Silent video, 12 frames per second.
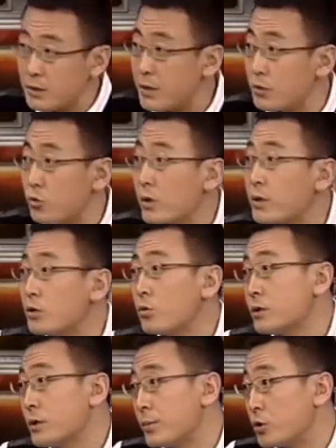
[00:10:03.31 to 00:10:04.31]
这女人都是
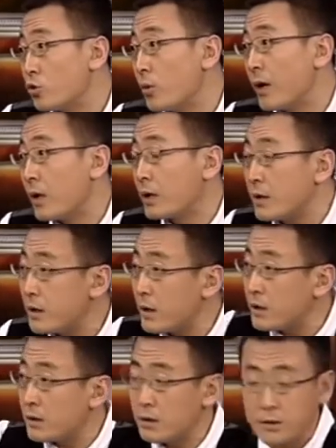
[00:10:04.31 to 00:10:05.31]
这么说嘛？跟那
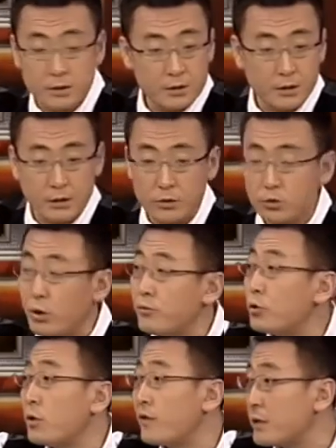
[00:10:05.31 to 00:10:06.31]
个对对
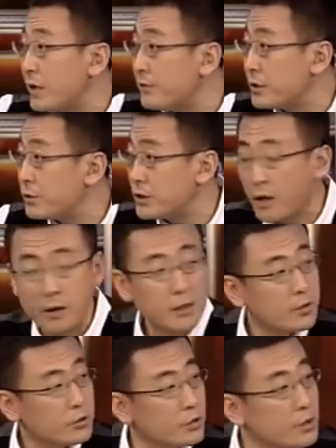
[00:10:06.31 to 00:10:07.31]
对方单位就讲
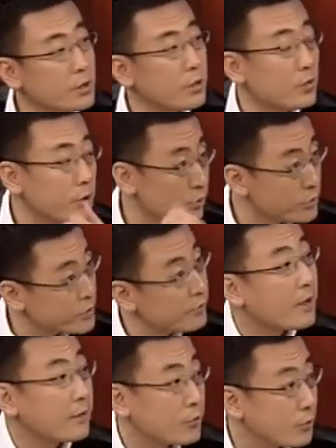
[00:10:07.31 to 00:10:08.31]
说，你给我六十七
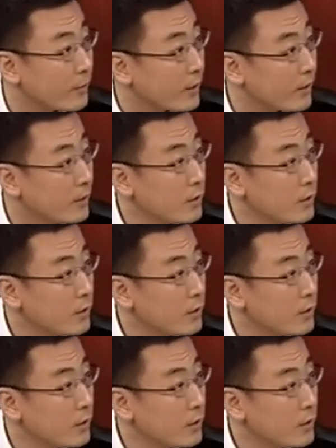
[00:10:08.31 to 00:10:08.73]
万，对吗？